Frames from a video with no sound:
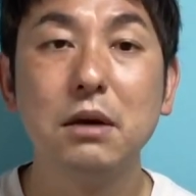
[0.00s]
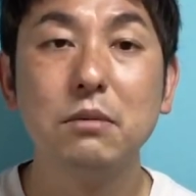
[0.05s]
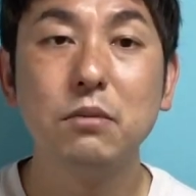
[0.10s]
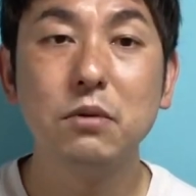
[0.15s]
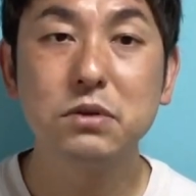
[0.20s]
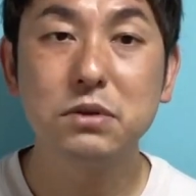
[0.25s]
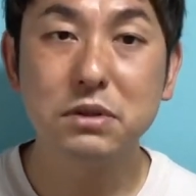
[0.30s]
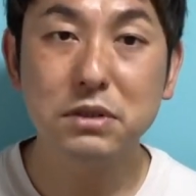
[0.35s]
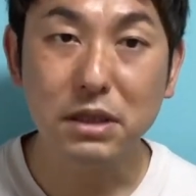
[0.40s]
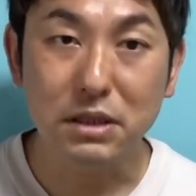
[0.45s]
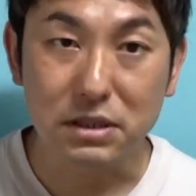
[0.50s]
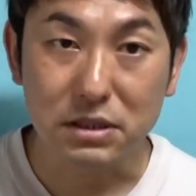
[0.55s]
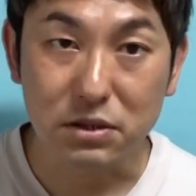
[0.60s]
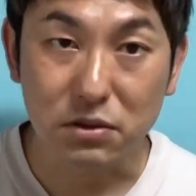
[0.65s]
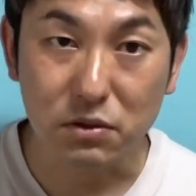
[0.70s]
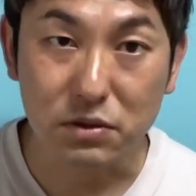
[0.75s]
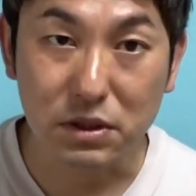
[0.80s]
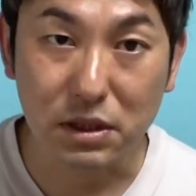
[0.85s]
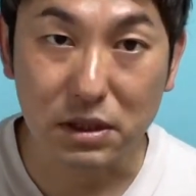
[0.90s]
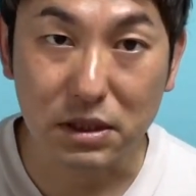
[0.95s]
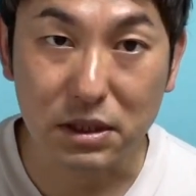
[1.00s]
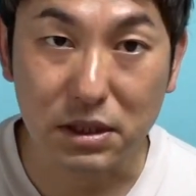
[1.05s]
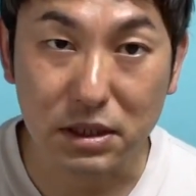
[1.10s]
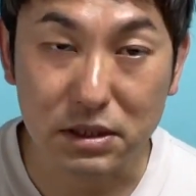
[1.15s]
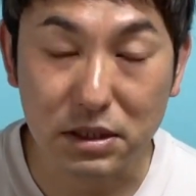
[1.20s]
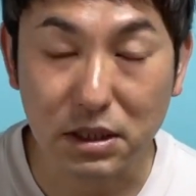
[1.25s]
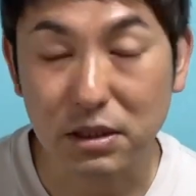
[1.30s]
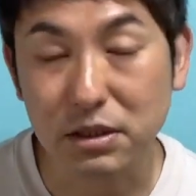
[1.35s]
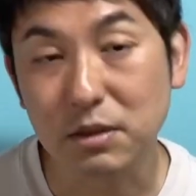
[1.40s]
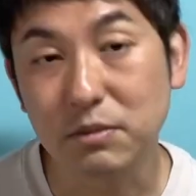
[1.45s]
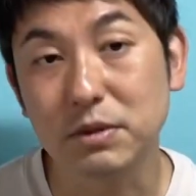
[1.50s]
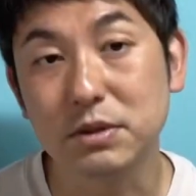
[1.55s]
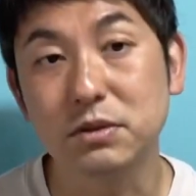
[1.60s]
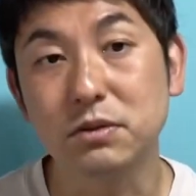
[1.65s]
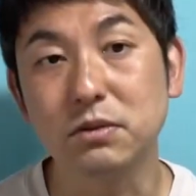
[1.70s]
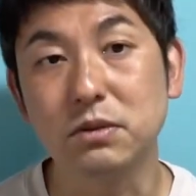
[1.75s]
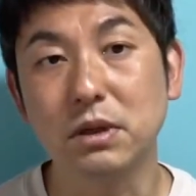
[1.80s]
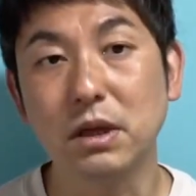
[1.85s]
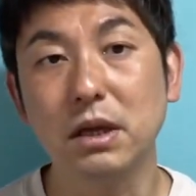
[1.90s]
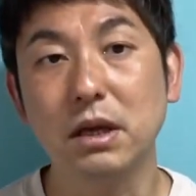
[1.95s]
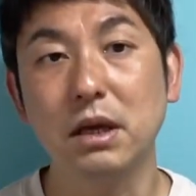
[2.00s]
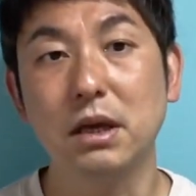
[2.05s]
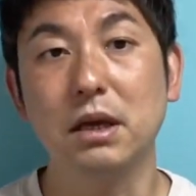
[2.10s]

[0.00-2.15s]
もうすでに書籍化されてますよね、